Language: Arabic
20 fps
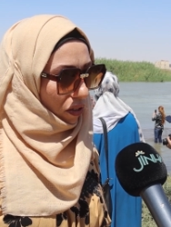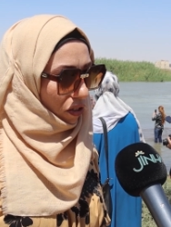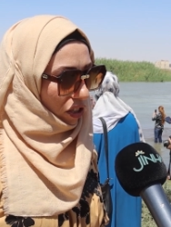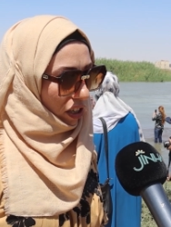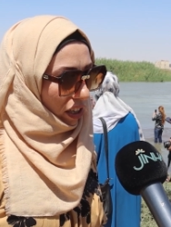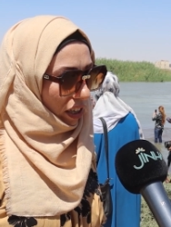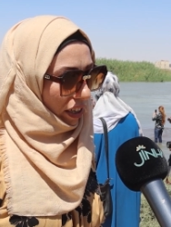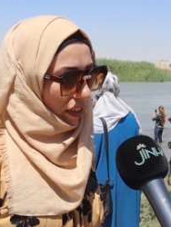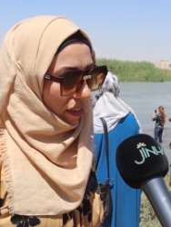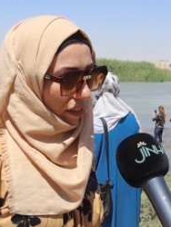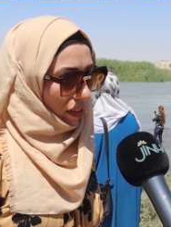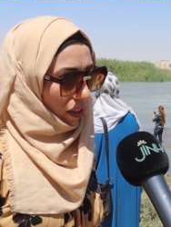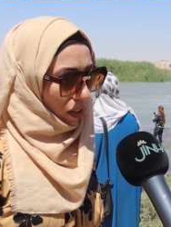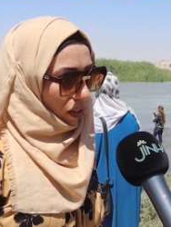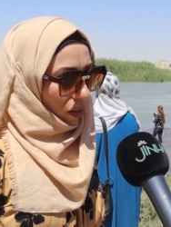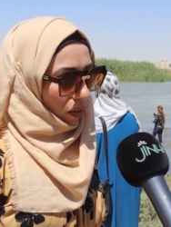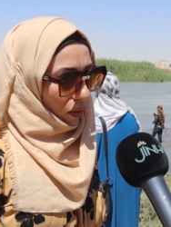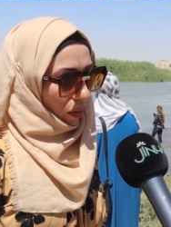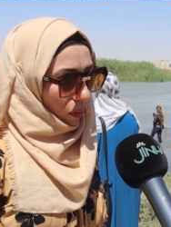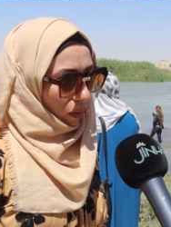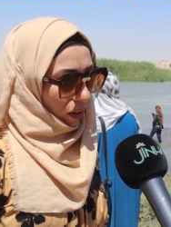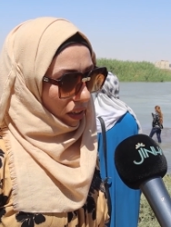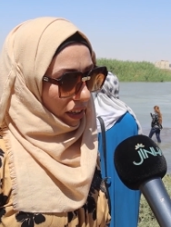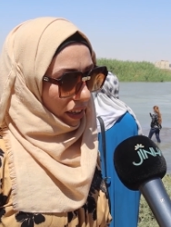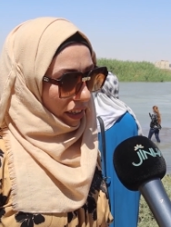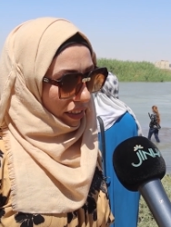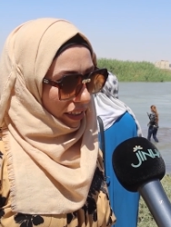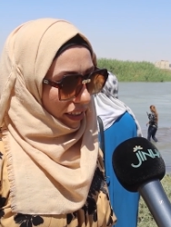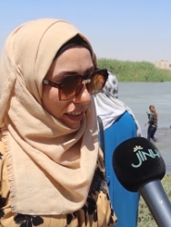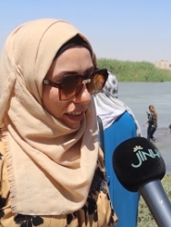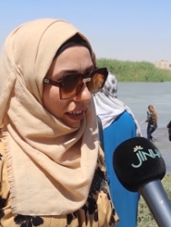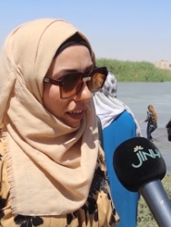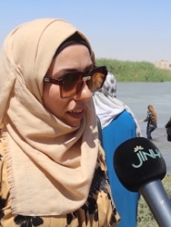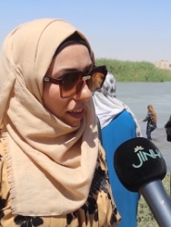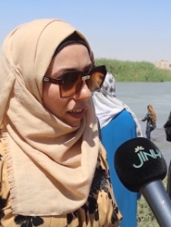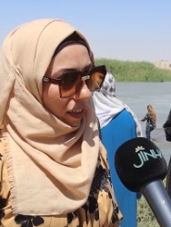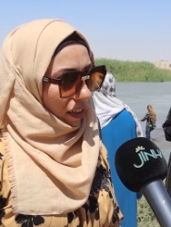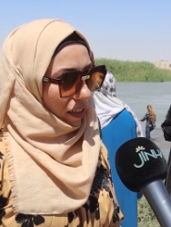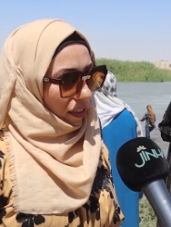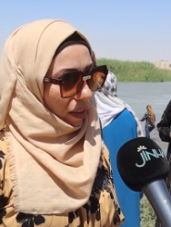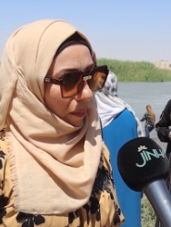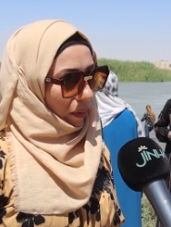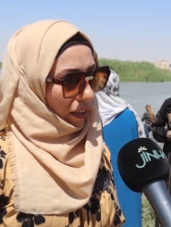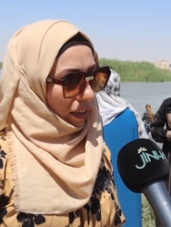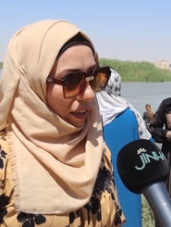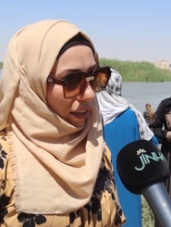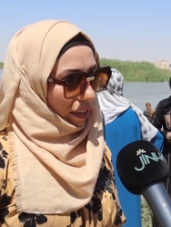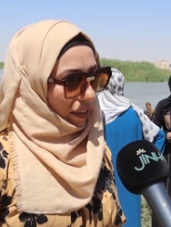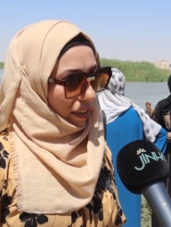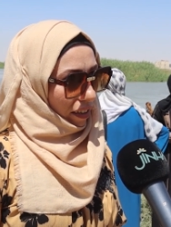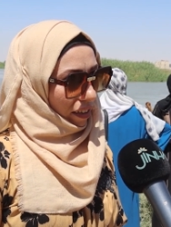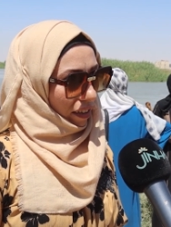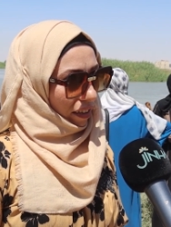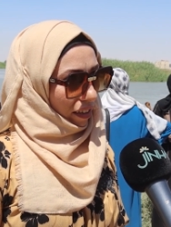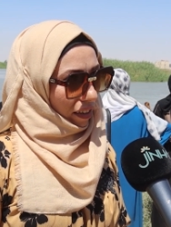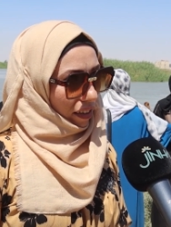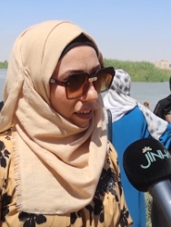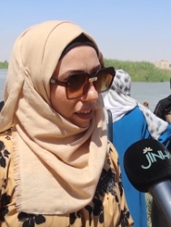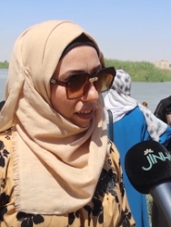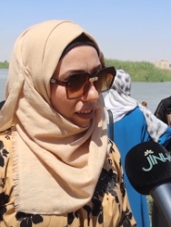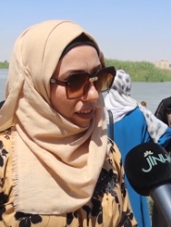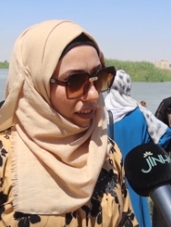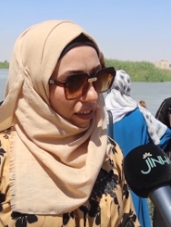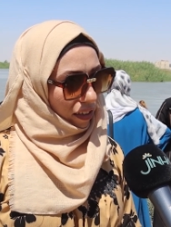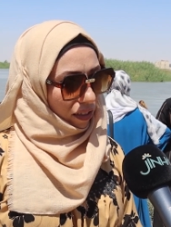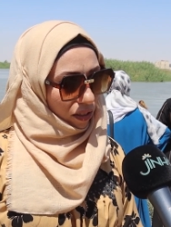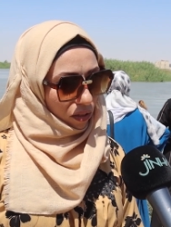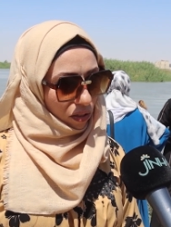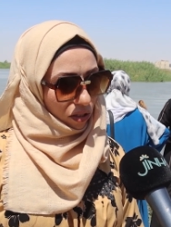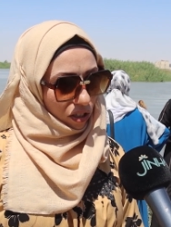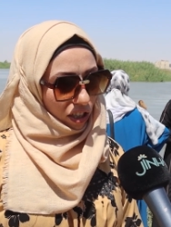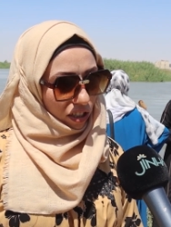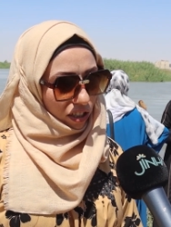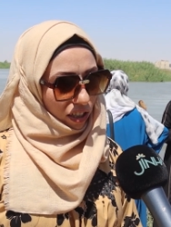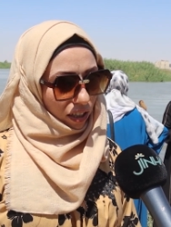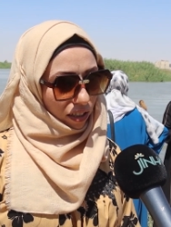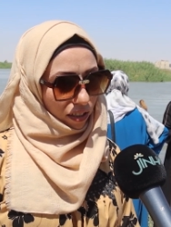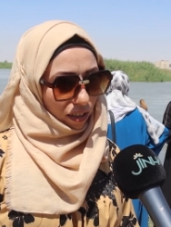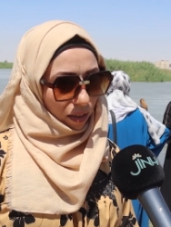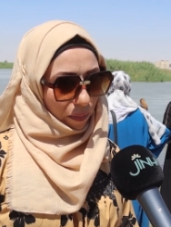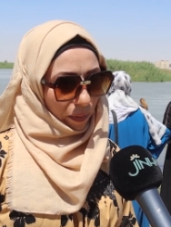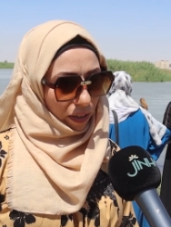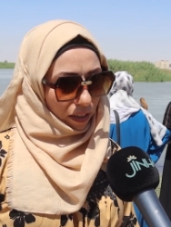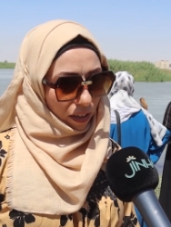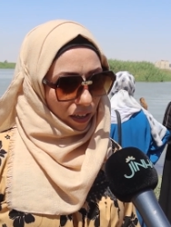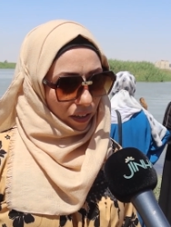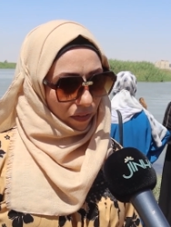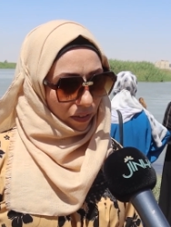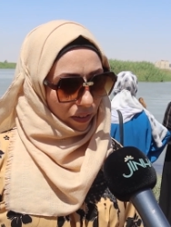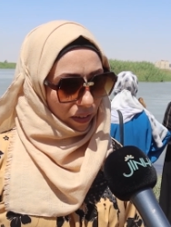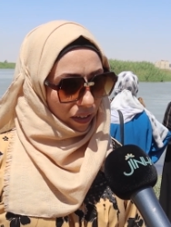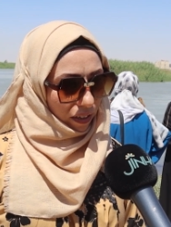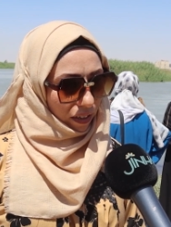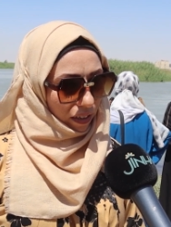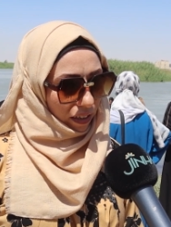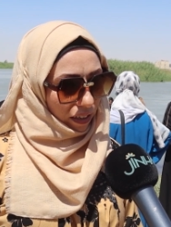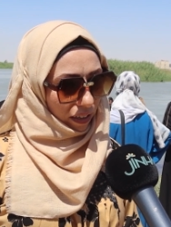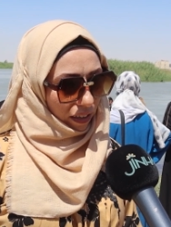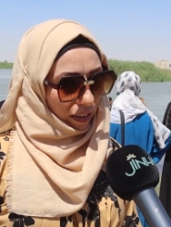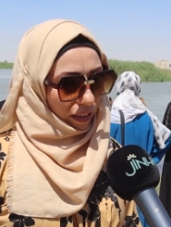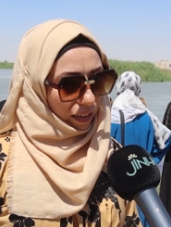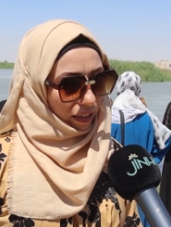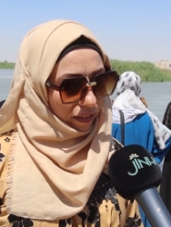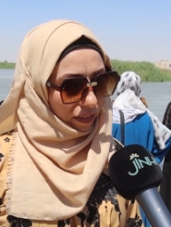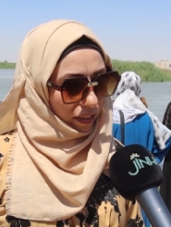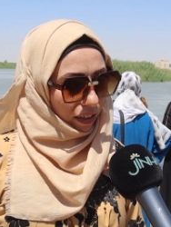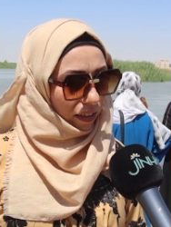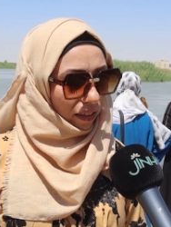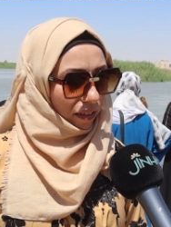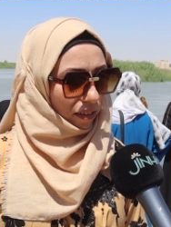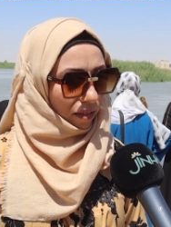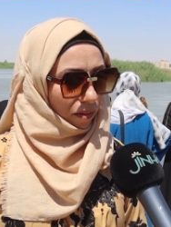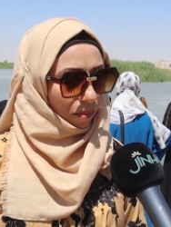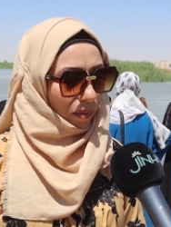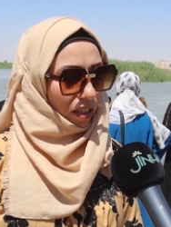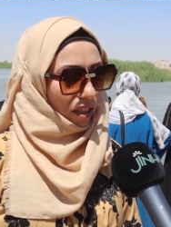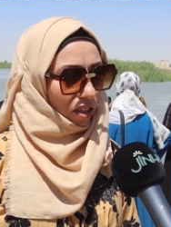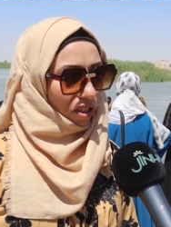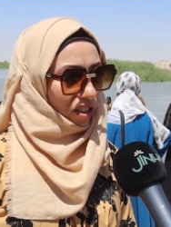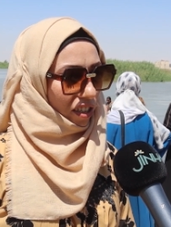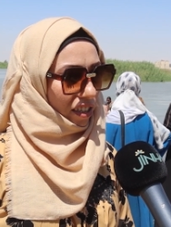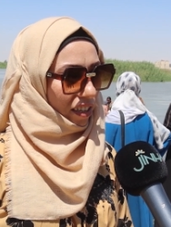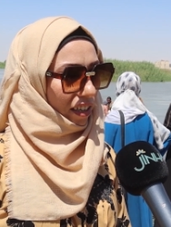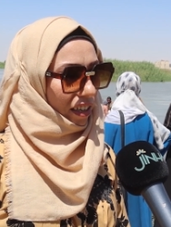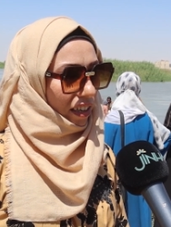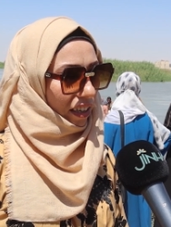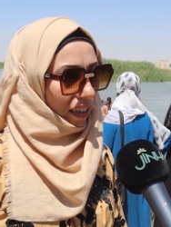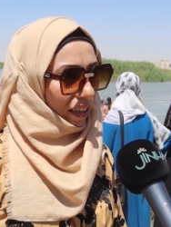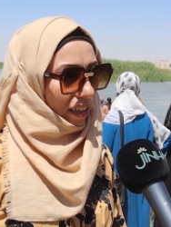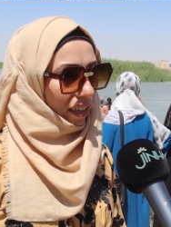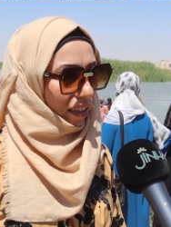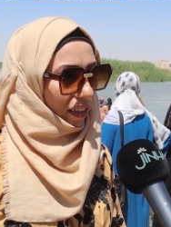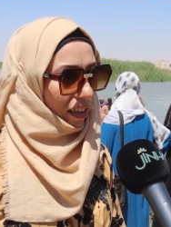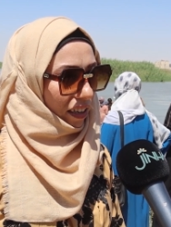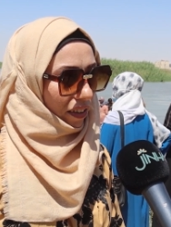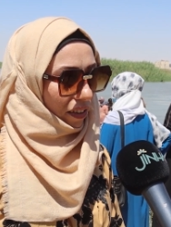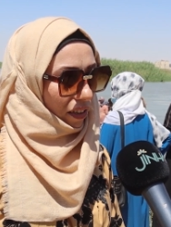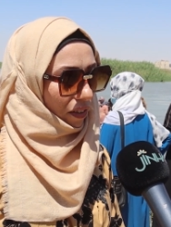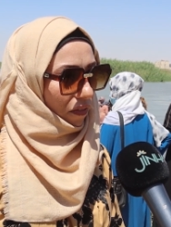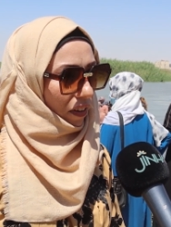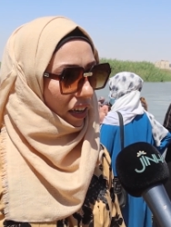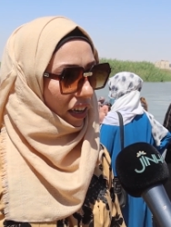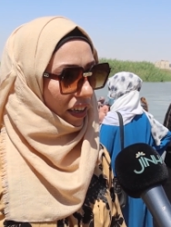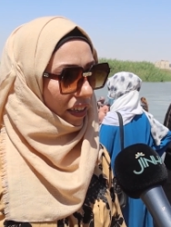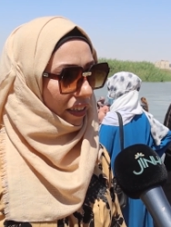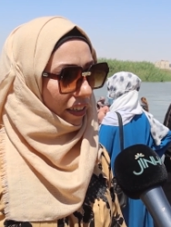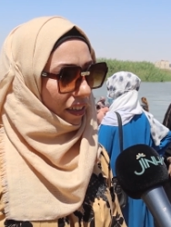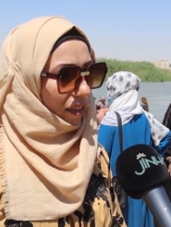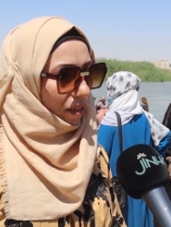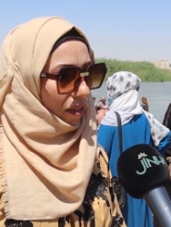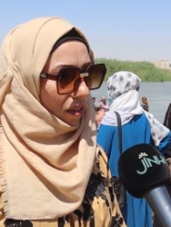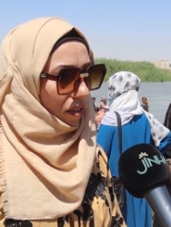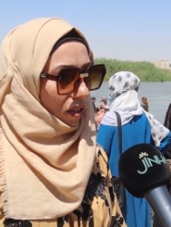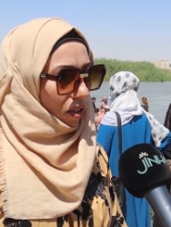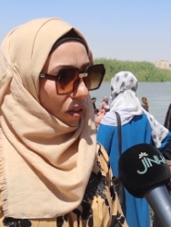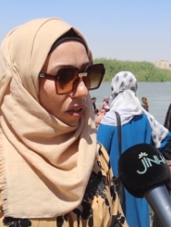أوجلان وهدية طبعا هذه الزجاجات رميناها في النهر من أجل آه، هذه الفعالية